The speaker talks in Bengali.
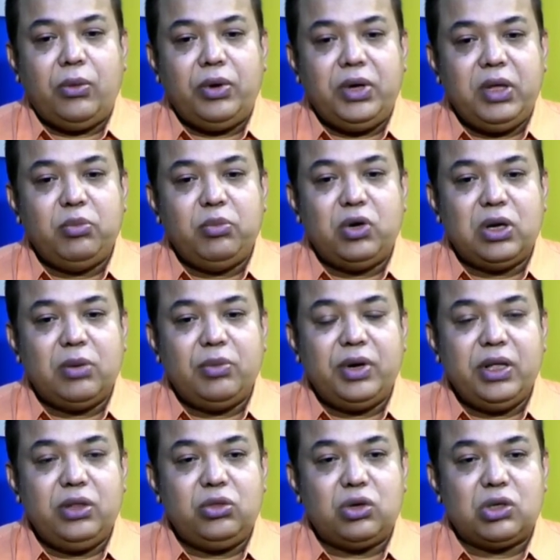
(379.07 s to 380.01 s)
উনি
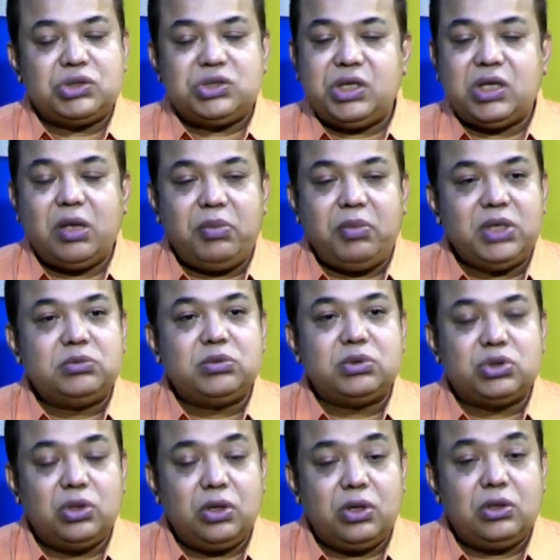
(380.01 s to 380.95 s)
মোটামুটি দশ থেকে বিশ
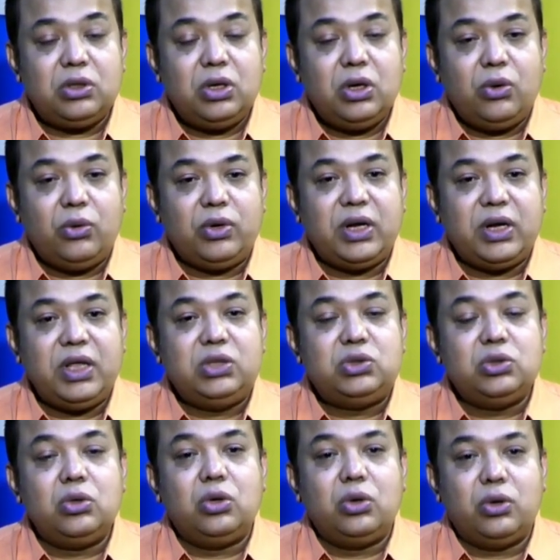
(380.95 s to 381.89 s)
বছর ওনার এই
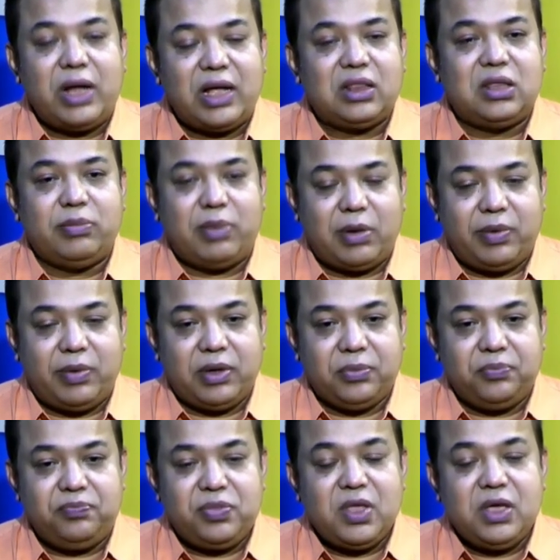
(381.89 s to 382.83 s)
চুলগুলো রাখতে পারবেন
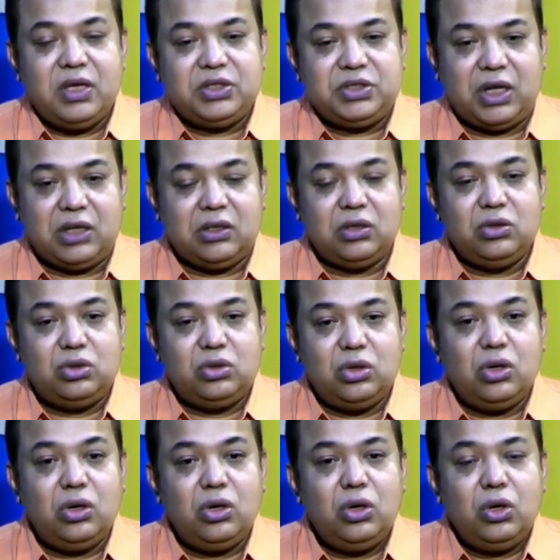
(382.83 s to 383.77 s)
সাধারণত
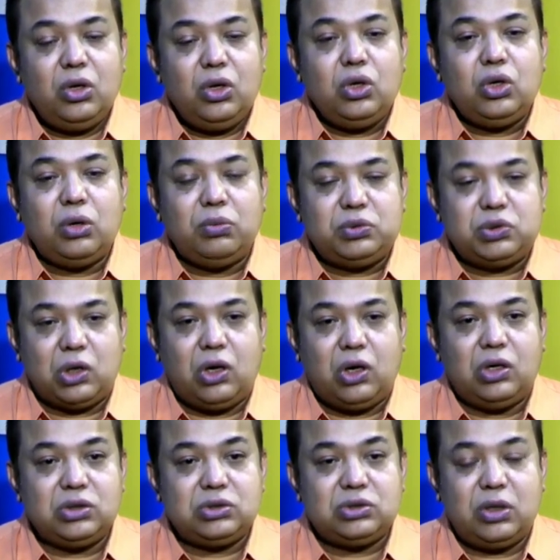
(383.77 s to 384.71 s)
খুব
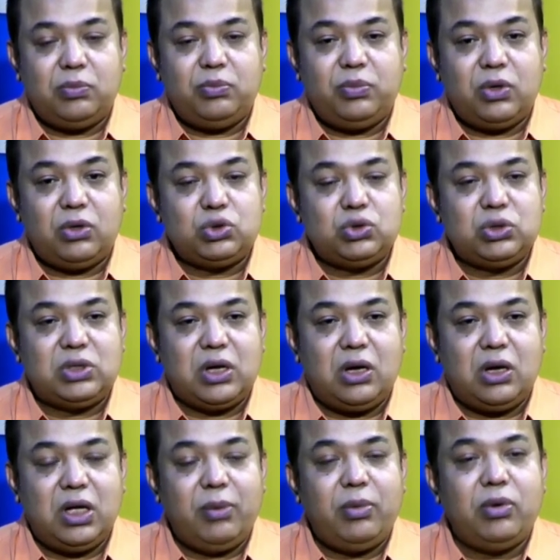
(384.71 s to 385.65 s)
সহজলভ্য ওষুধ
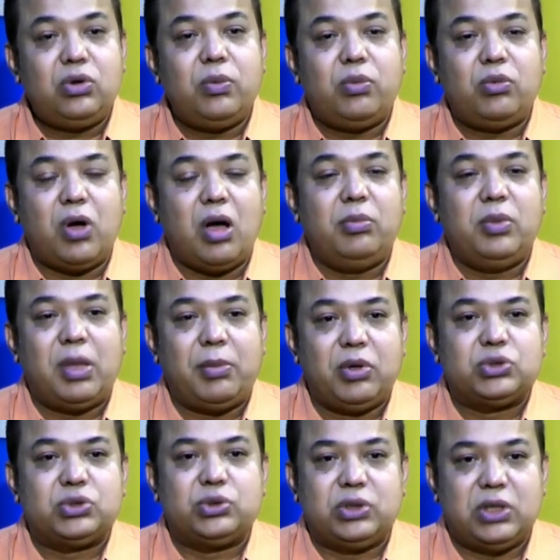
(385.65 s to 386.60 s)
দেওয়া হয় এবং খুব কম
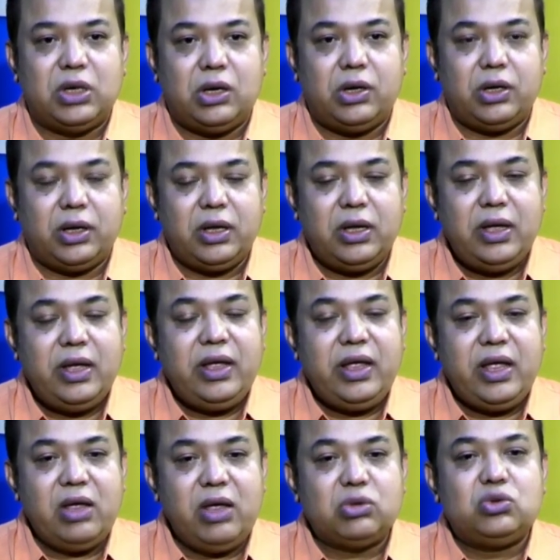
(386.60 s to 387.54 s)
দামি ওষুধ দেওয়া হয়
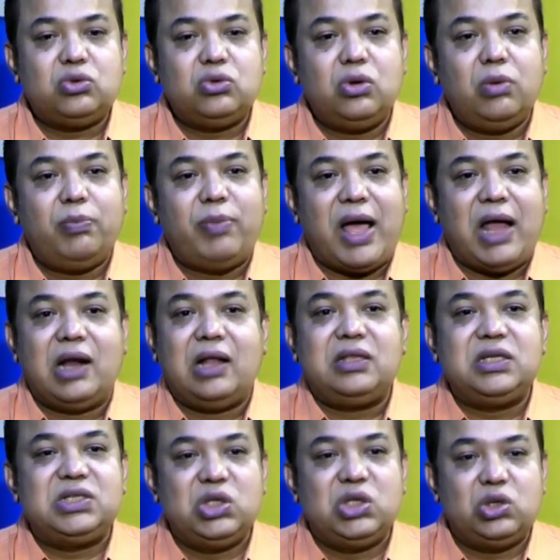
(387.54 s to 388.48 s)
এই ওষুধগুলো
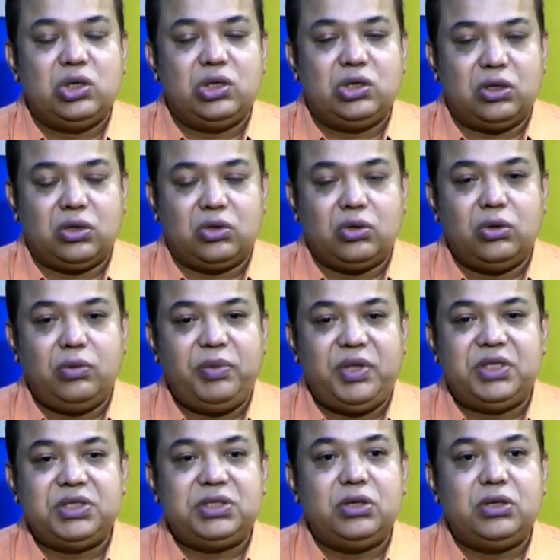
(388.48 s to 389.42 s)
বাংলাদেশেই তৈরি হয় কোনো
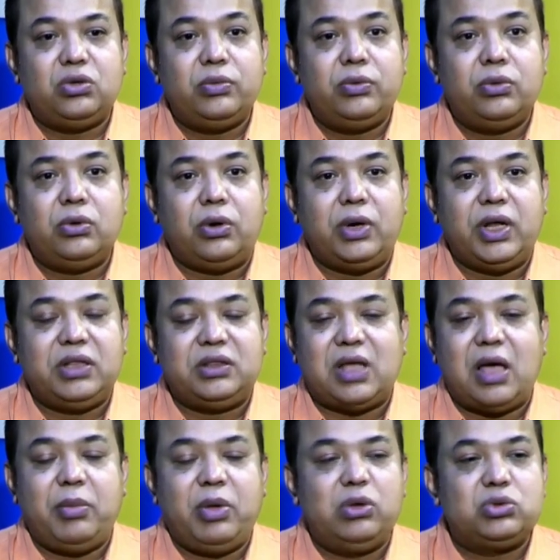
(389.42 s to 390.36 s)
বিদেশি কোনো অনেক
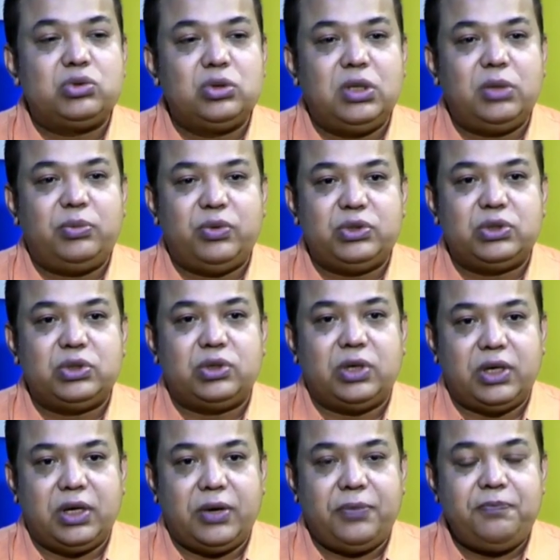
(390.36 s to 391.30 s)
দামি ওষুধের প্রয়োজন
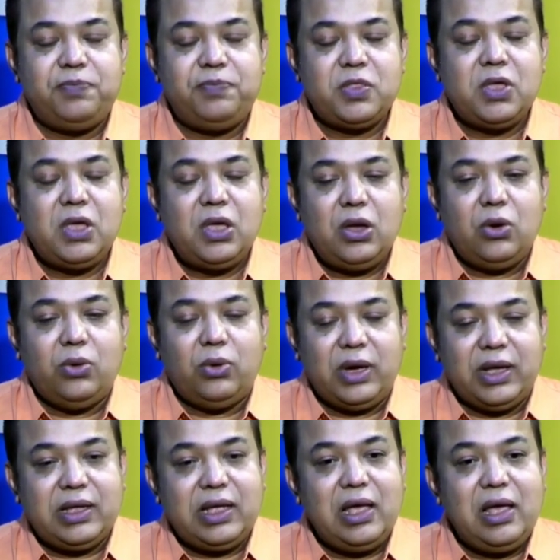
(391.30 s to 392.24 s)
হয় না
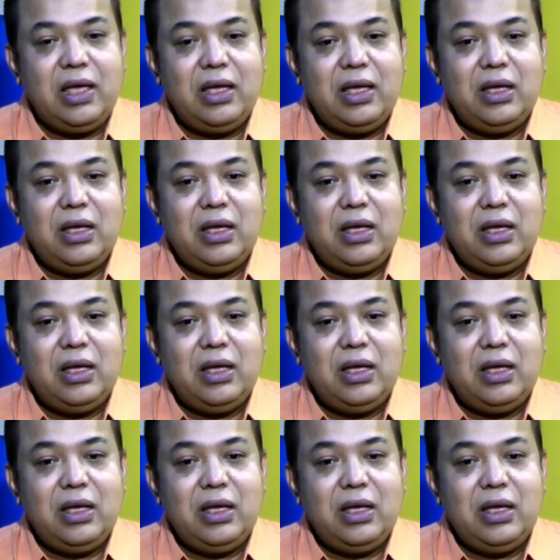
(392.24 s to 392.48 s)
ওনাকে